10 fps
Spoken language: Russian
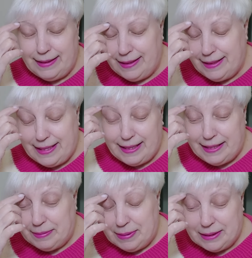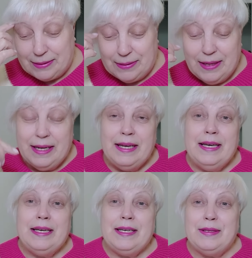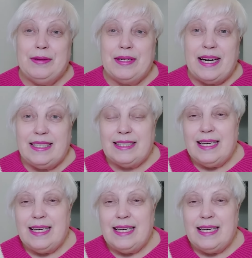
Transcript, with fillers: Я не могу. Иной раз